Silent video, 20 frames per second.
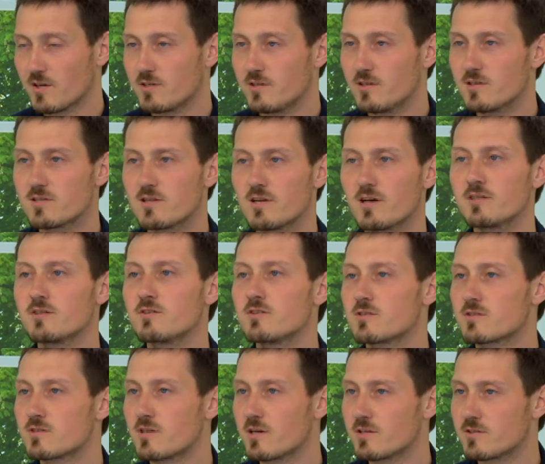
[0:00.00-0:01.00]
Если они
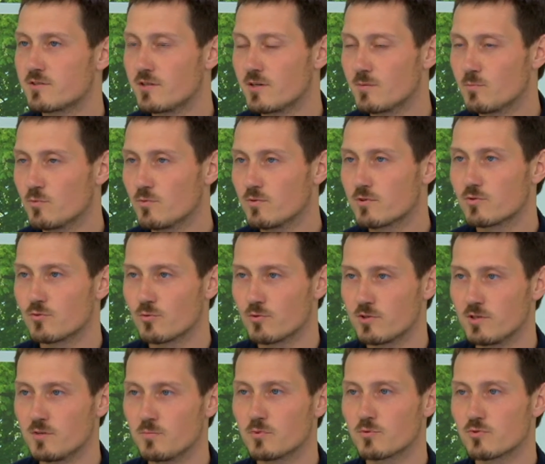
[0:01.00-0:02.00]
не знают тему, то
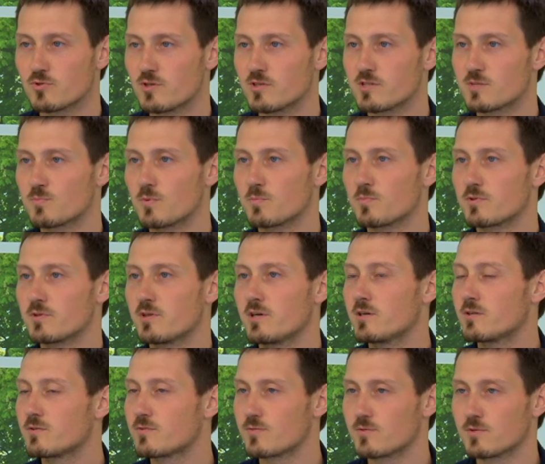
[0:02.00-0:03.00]
они, получается,
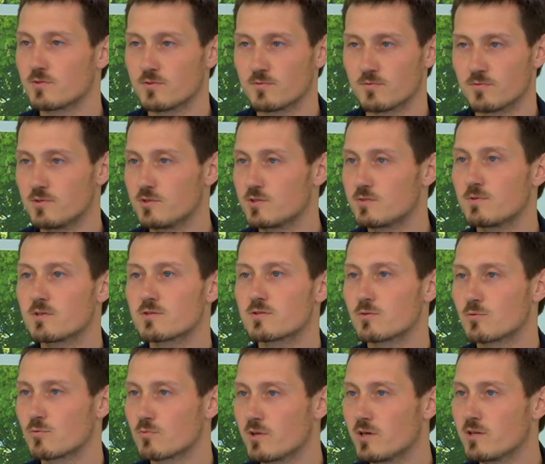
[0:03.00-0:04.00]
попадают э, в
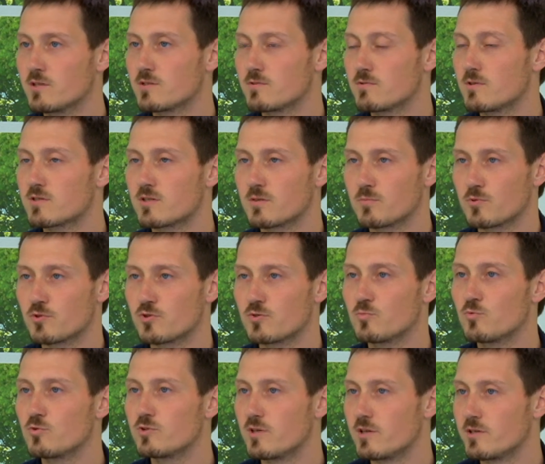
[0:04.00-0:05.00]
неизвестно куда, неизвестно
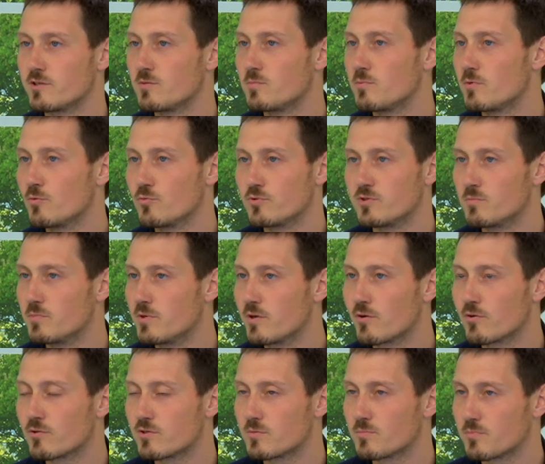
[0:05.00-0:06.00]
почему эти люди бегают